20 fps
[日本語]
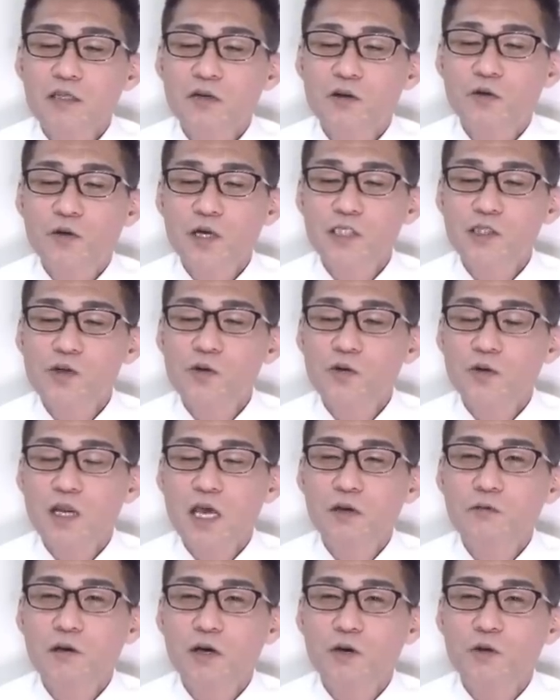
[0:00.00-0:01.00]
これぞ、
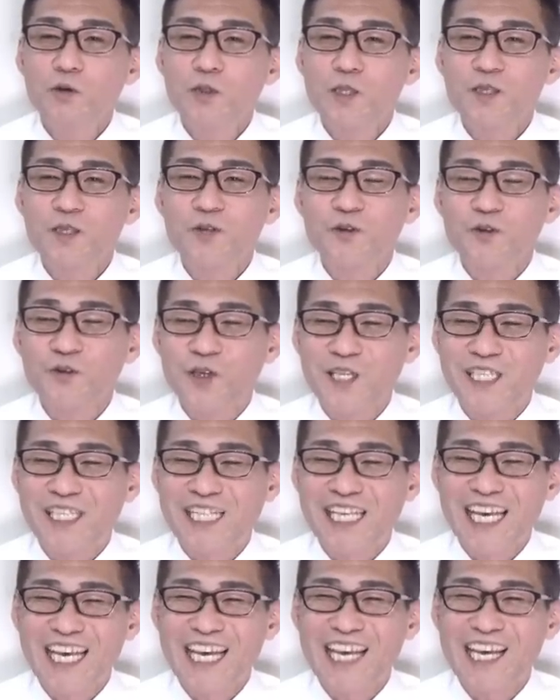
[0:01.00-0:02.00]
令和ローテーションとか言っ
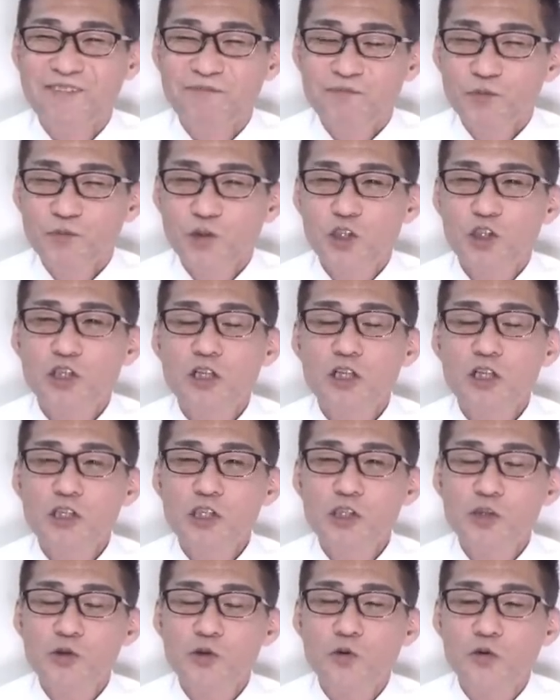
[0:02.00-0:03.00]
て、1年
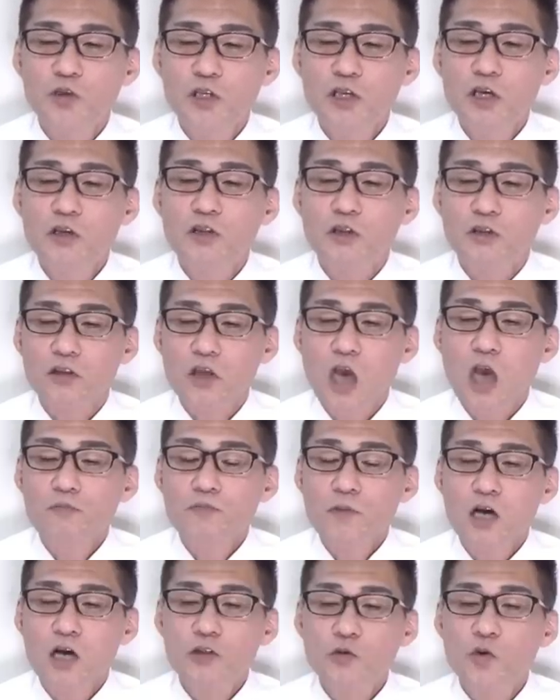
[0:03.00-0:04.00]
ずつ5人やんだって。
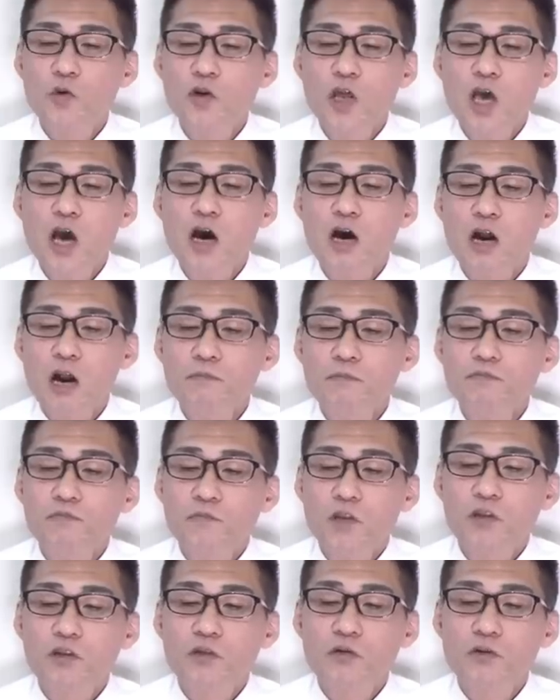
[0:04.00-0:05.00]
あと5年あっから。
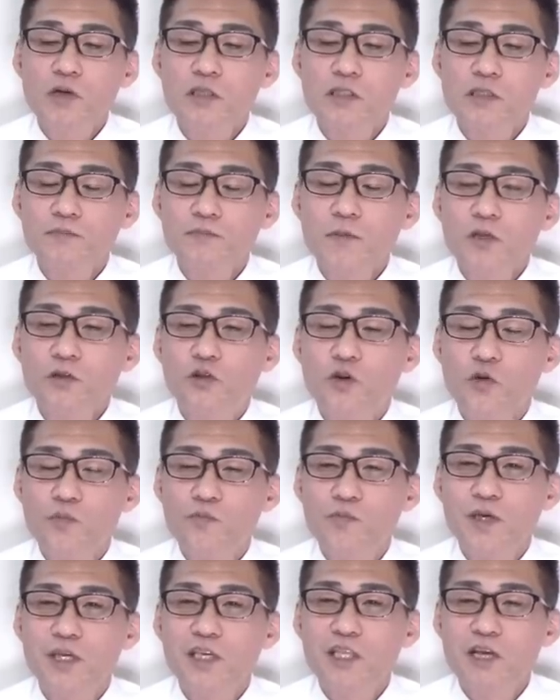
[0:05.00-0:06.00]
ネットの話、
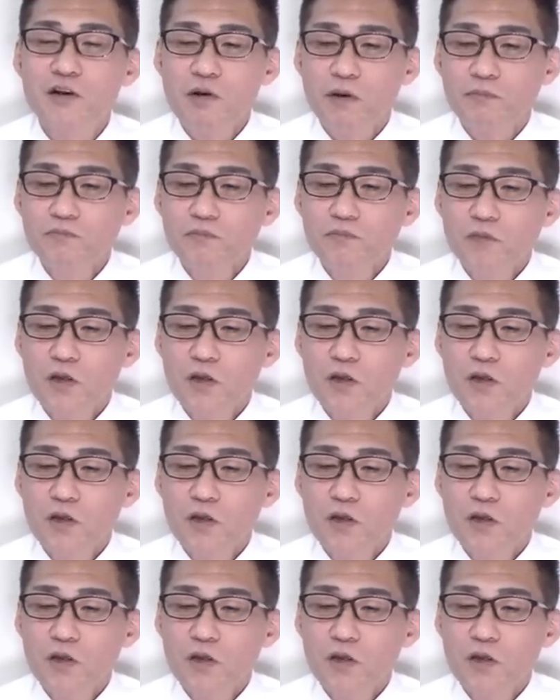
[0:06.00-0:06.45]
ドン引きだわ。